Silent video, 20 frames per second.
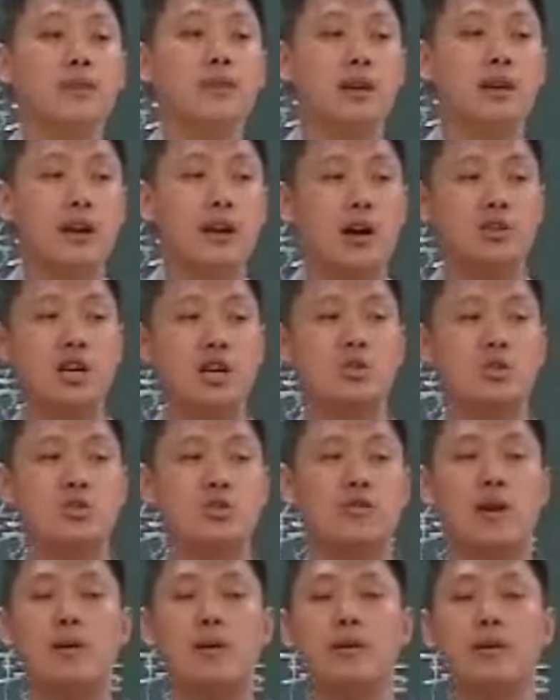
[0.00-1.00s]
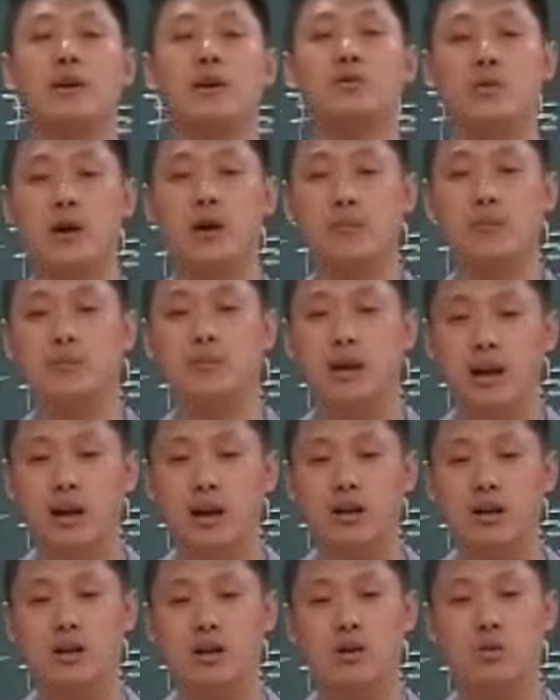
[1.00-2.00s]
然后将军发表演说
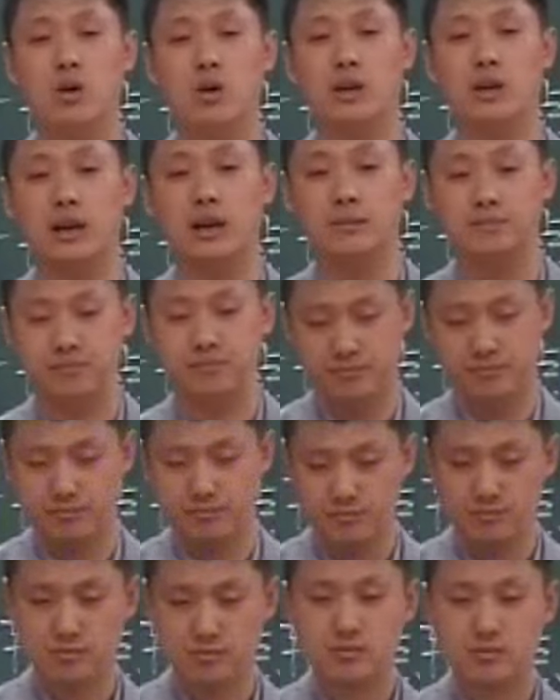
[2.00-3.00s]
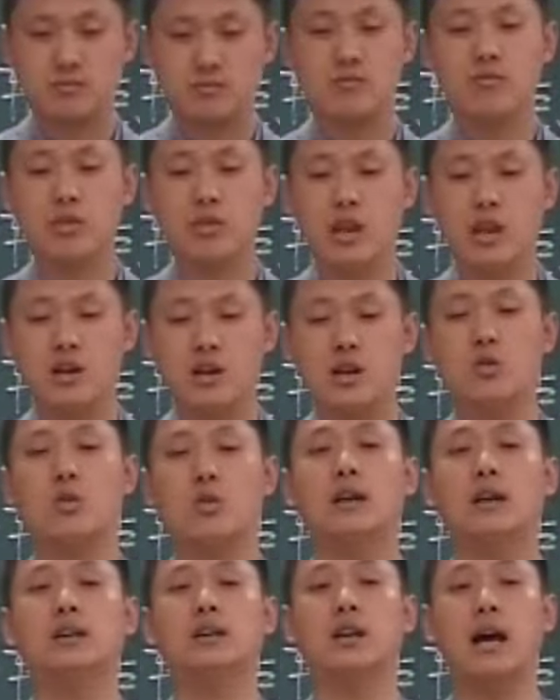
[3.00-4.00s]
啊，我的任务
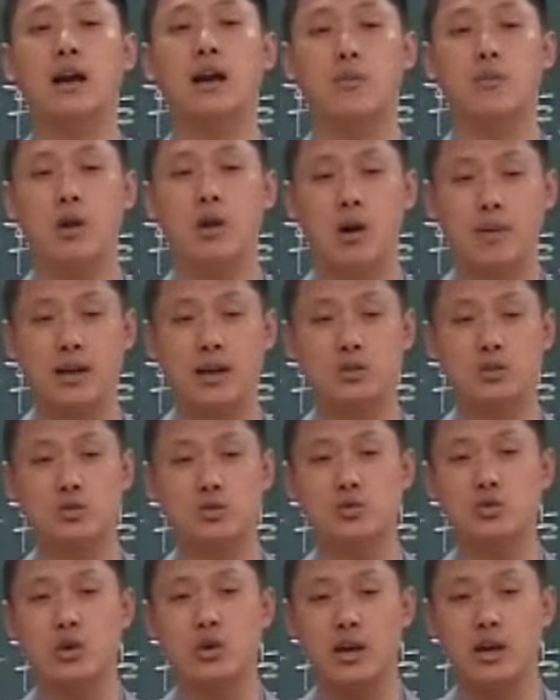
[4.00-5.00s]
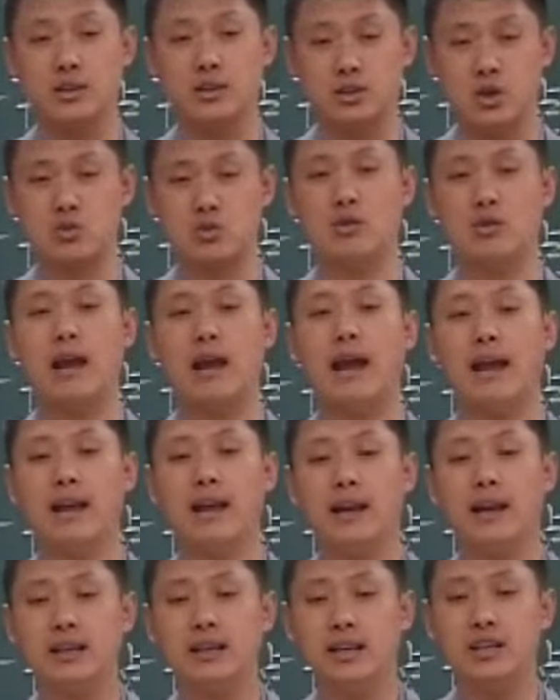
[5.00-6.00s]
完成了，我要把军权交出来。
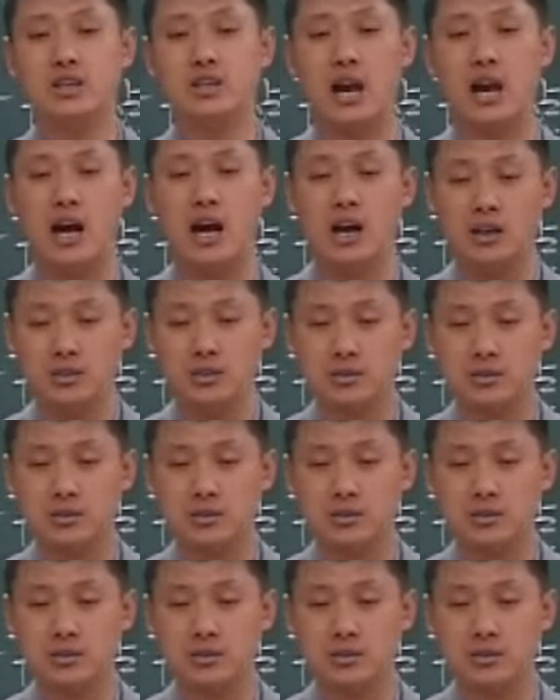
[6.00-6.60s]
议长